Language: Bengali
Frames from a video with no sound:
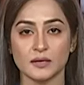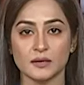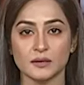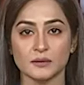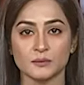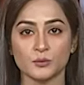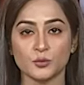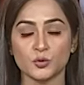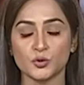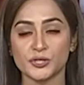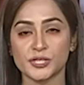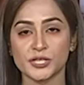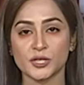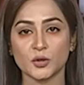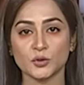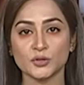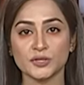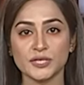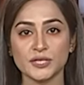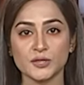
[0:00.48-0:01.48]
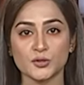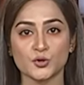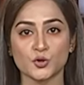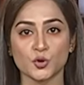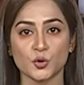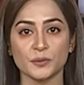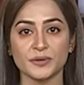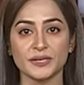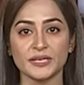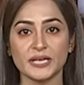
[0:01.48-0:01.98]
মুন্সীগঞ্জে
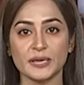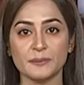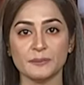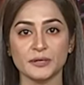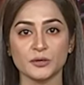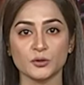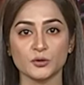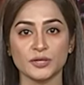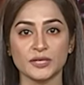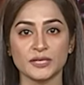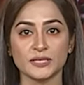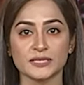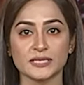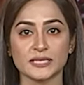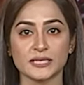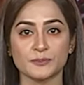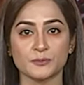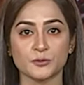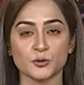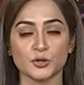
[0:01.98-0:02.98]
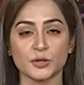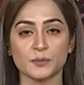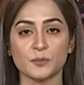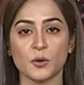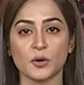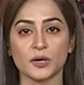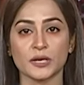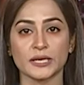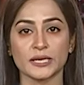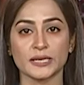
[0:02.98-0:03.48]
জমি নিয়ে বিরোধের জেরে
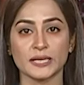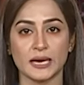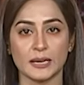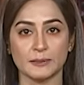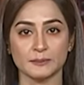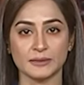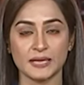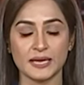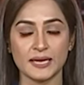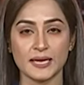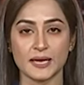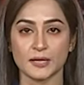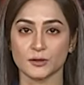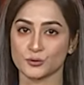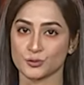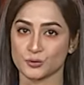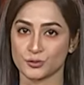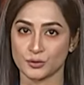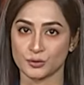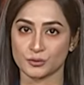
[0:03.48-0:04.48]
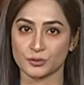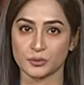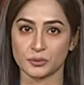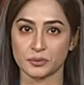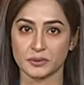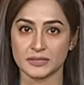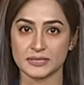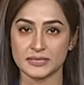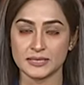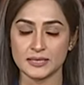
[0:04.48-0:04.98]
প্রতিপক্ষের হামলায় একজন নিহত
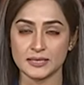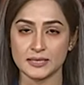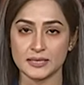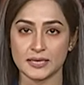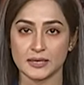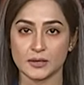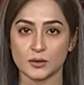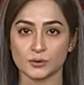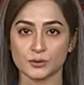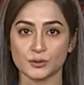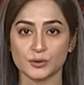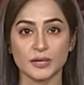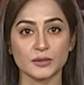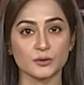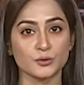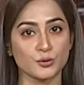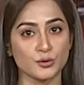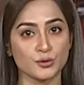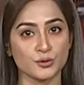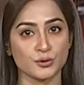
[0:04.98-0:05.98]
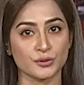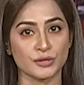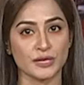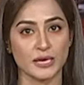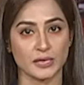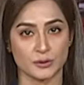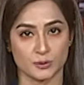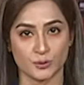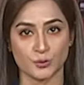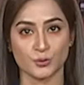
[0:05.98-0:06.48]
হয়েছেন এ ঘটনায় দুইজনকে
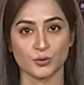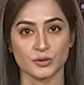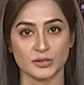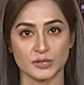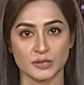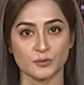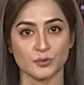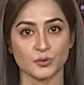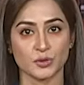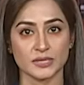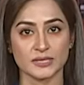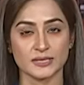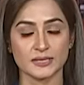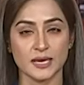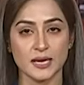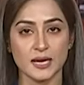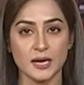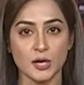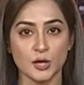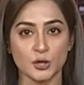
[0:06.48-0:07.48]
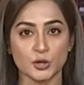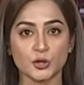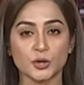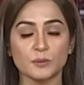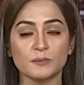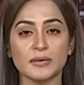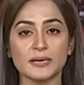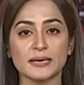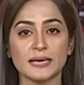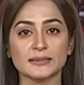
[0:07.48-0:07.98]
আটক করেছে পুলিশ
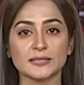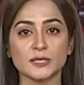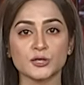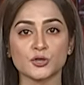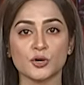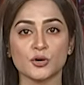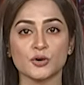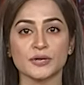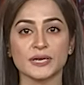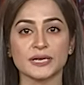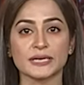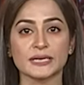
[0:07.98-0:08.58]
সোমবার রাতে শহরের